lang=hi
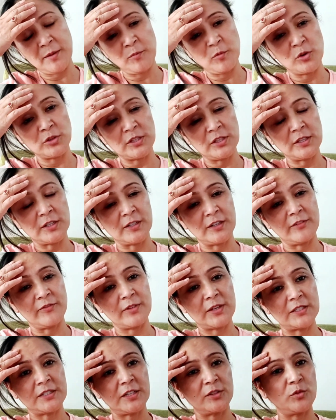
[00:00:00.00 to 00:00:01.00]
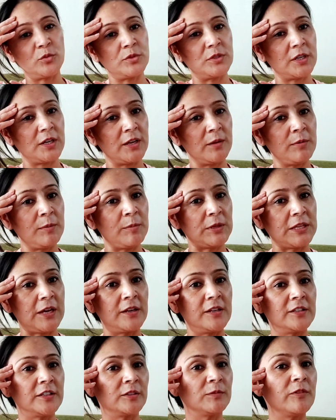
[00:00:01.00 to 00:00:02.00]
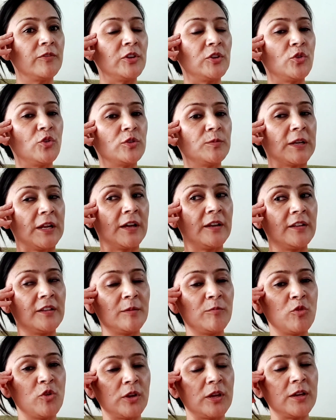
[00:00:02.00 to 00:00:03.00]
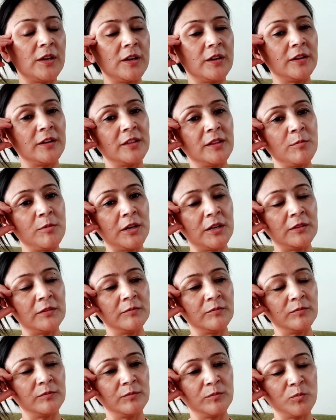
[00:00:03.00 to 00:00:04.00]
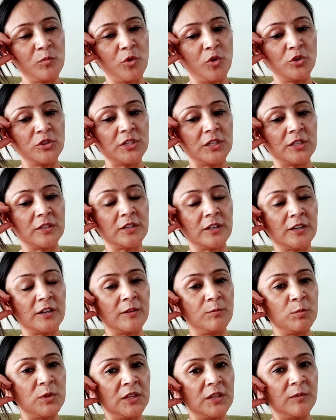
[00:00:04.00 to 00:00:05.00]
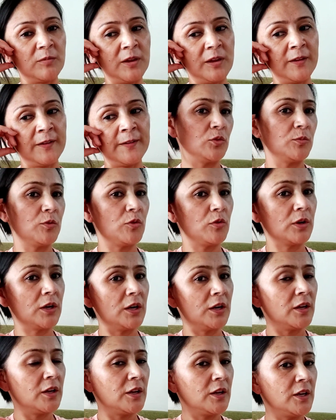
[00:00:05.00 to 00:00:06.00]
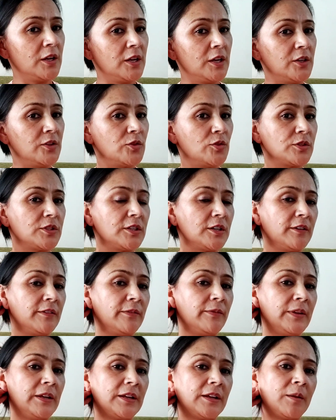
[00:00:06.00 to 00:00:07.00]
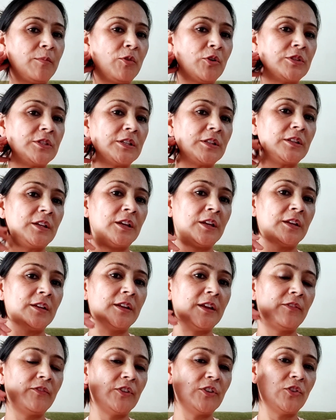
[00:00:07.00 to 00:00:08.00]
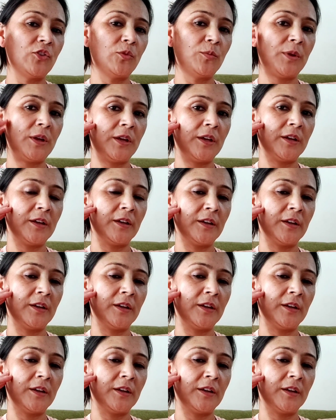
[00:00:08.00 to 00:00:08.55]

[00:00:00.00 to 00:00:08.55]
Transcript: है बहुत ही तकलीफ़ के साथ गुजरा है मैं बता नहीं सकती वीडियोज़ बना रही थी ब्लॉगिंग कर रही थी मगर बहुत ज़्यादा तकलीफ़ में थी मैं वीडियो का तो चलिए फिर मिलेंगे बहुत जल्दी नई वीडियो में